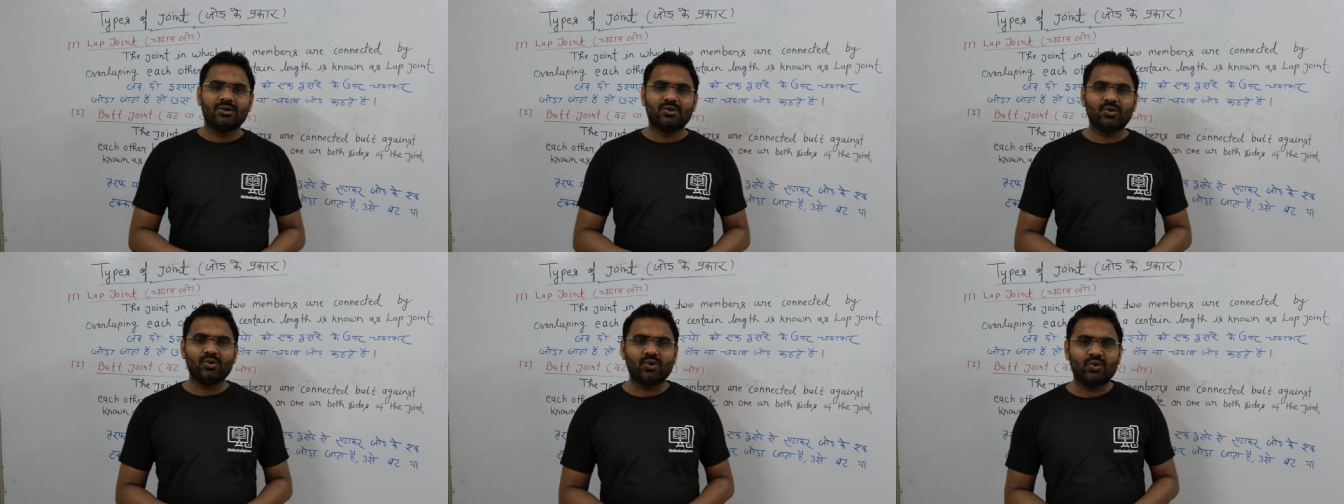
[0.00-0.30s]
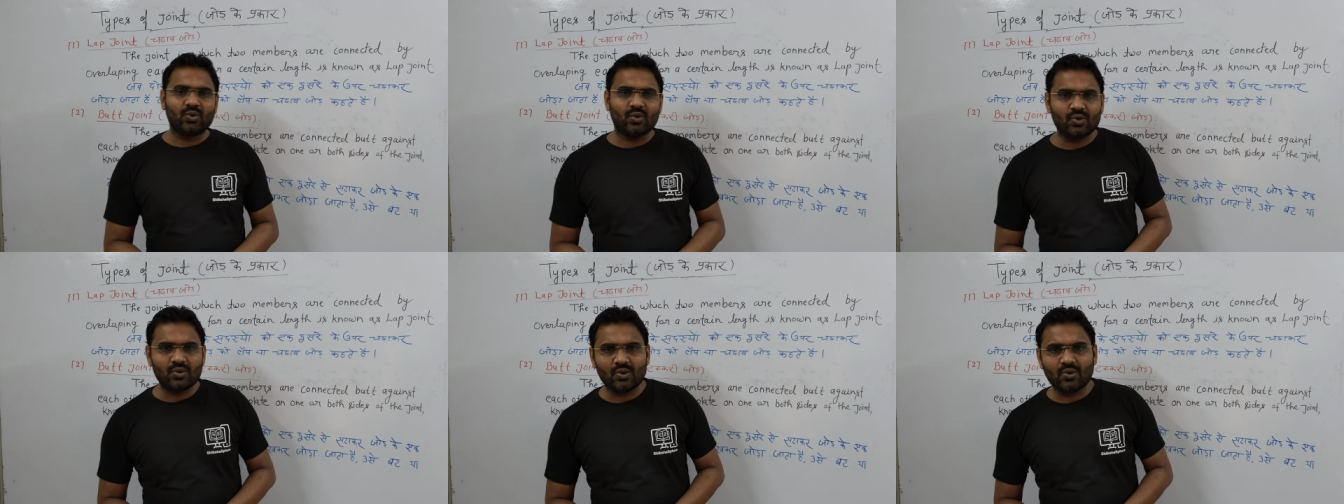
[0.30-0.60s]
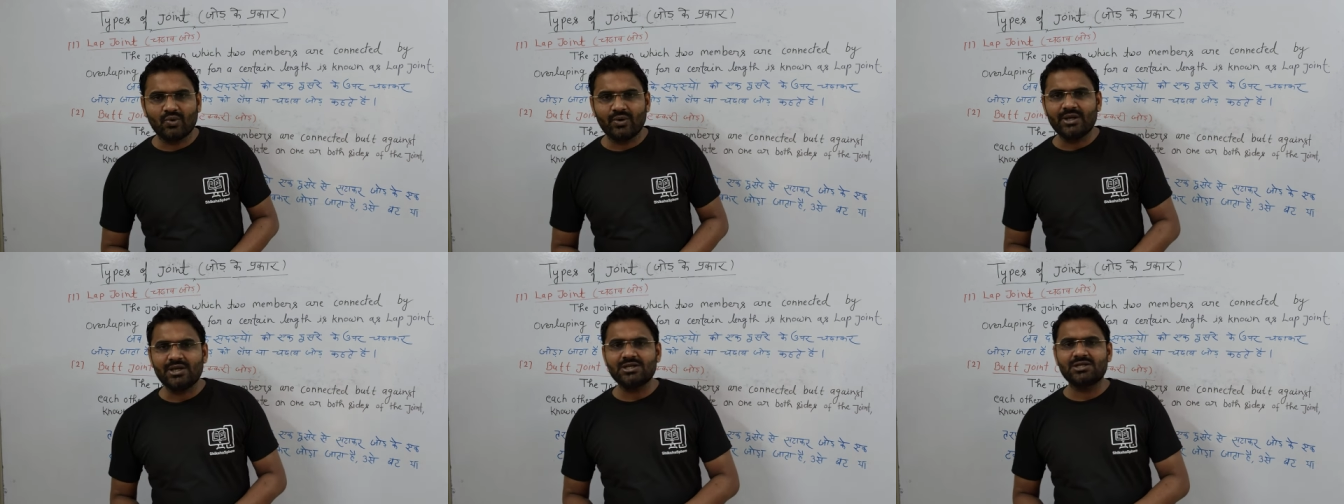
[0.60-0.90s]
तो
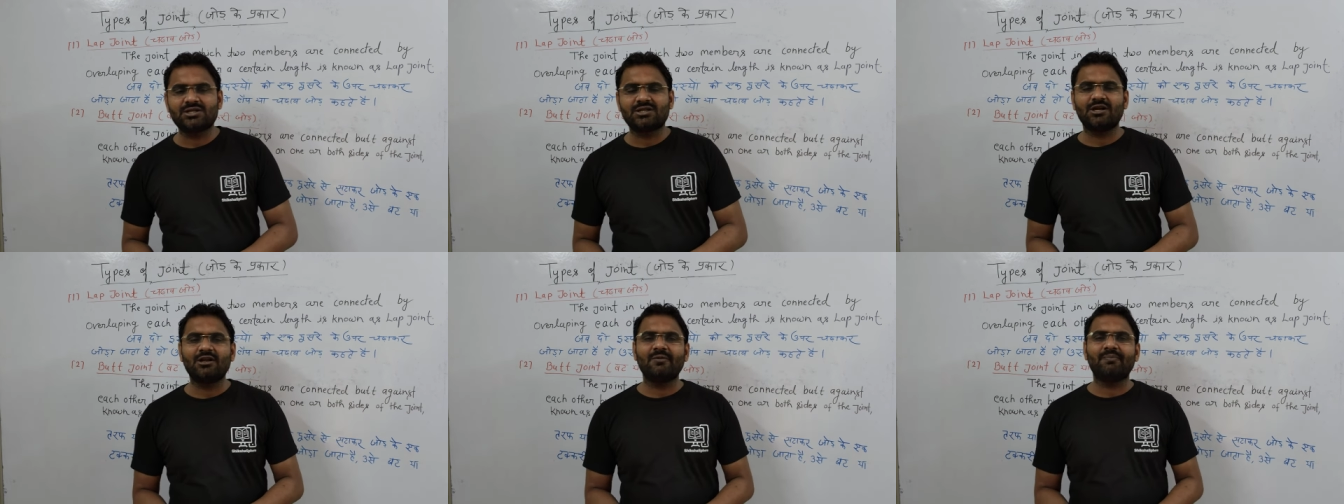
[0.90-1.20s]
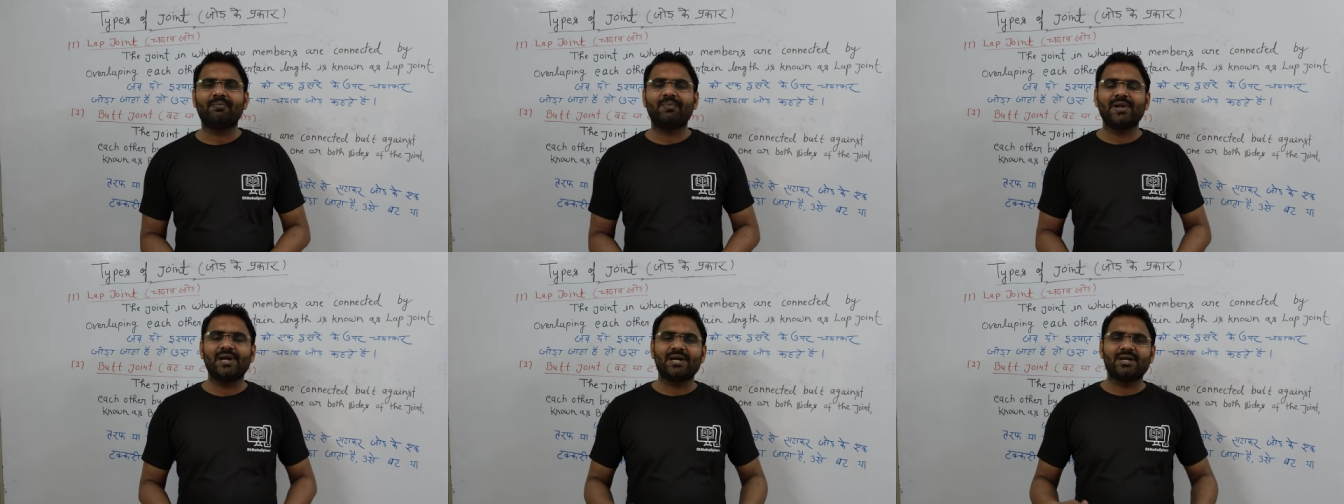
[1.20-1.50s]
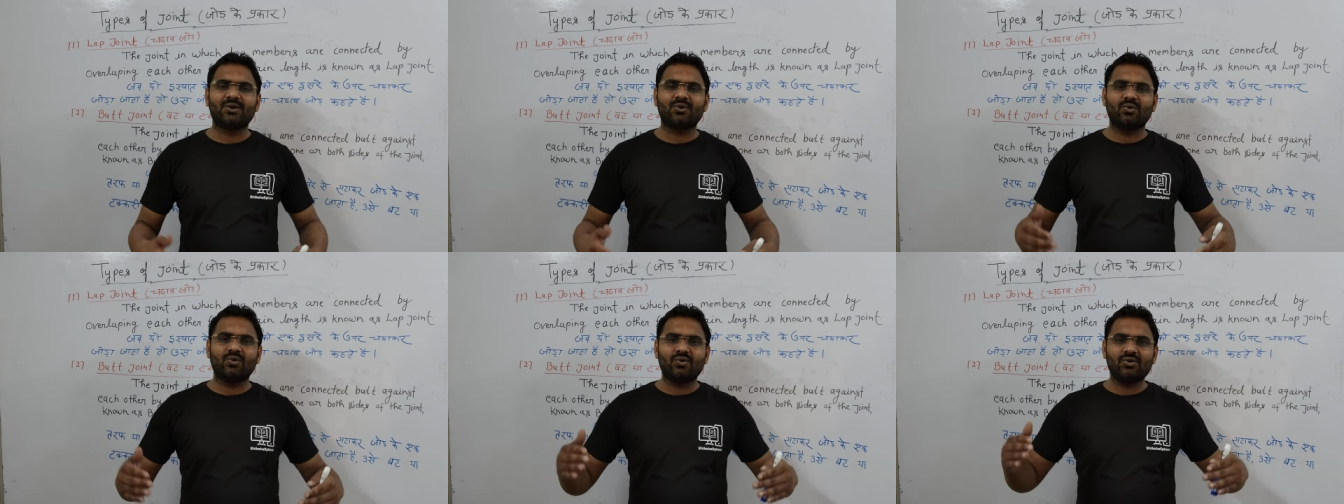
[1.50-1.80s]
दोनों ही स्टील
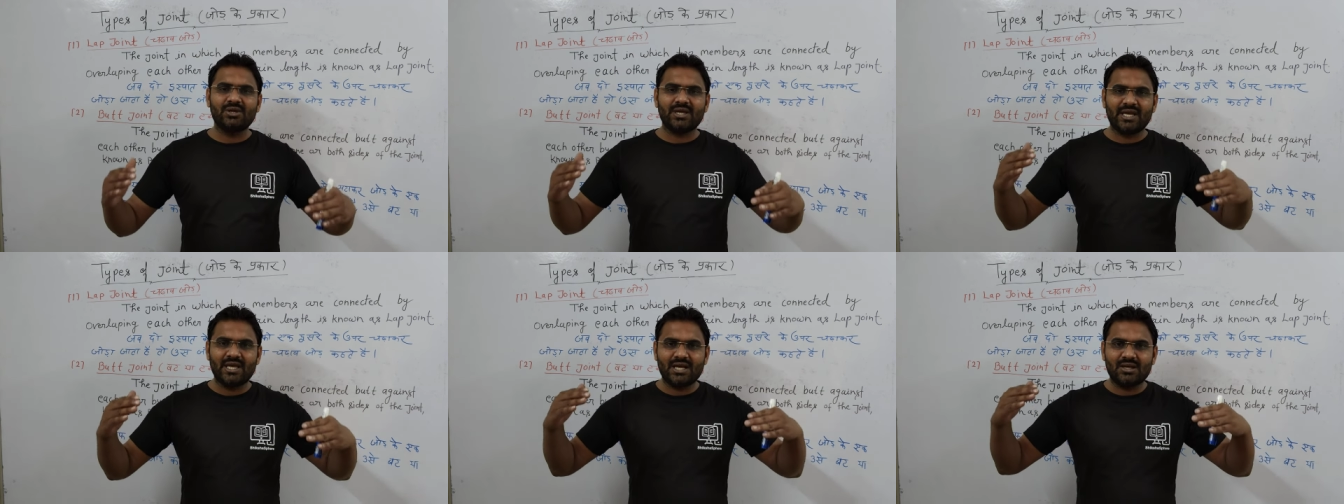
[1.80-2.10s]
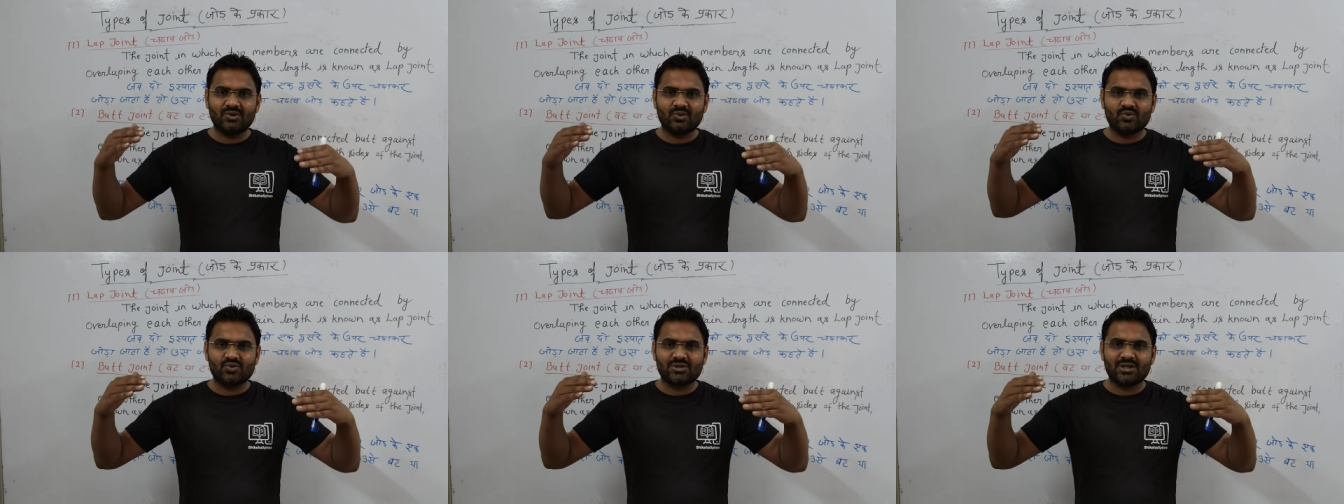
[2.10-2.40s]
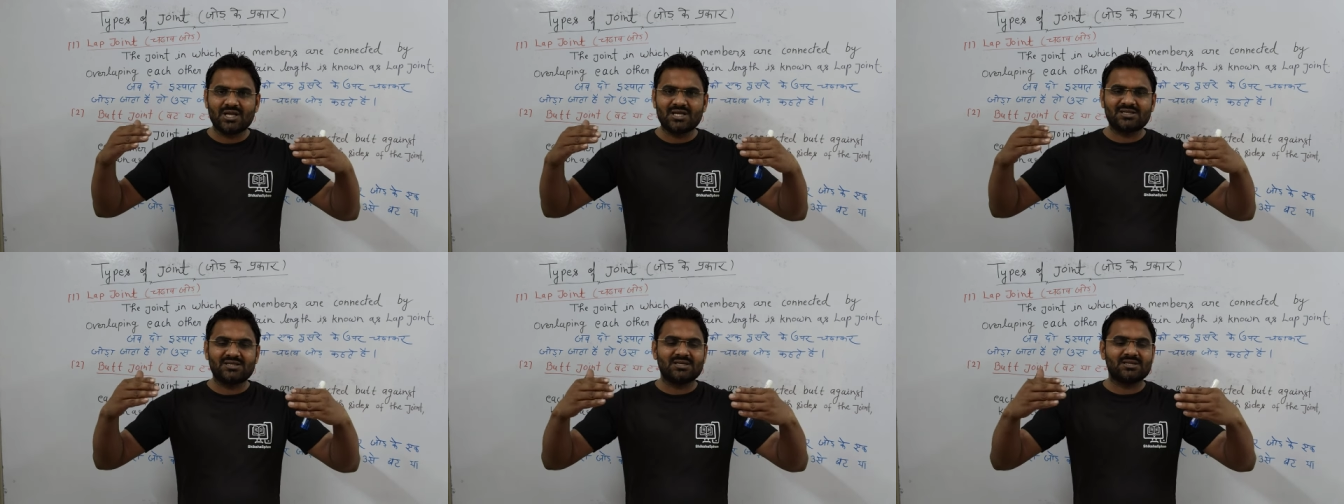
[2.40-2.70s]
प्लेट को एक
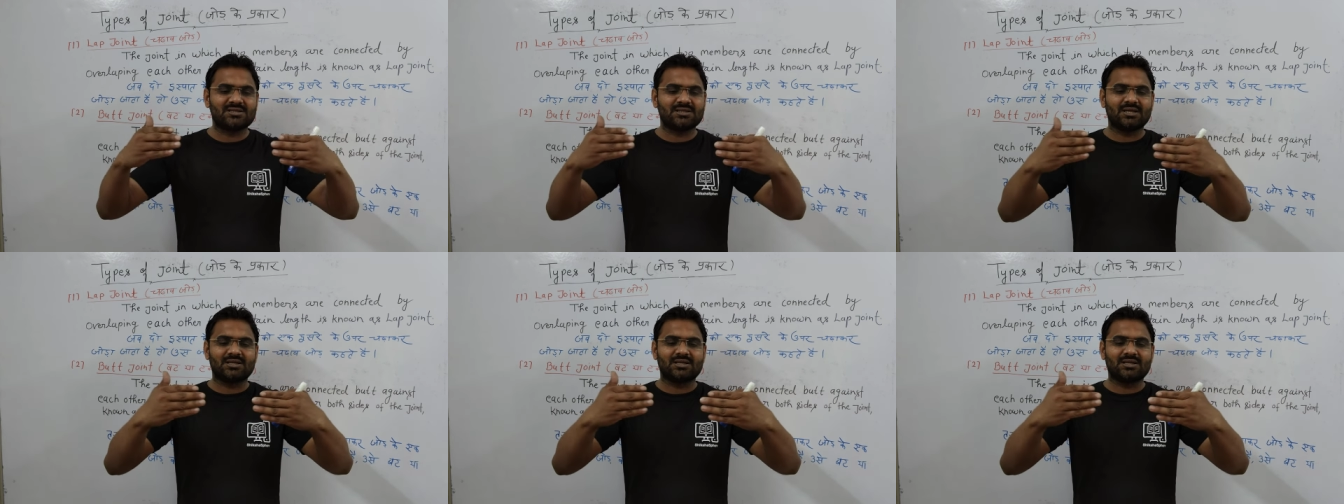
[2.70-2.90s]
दूसरे से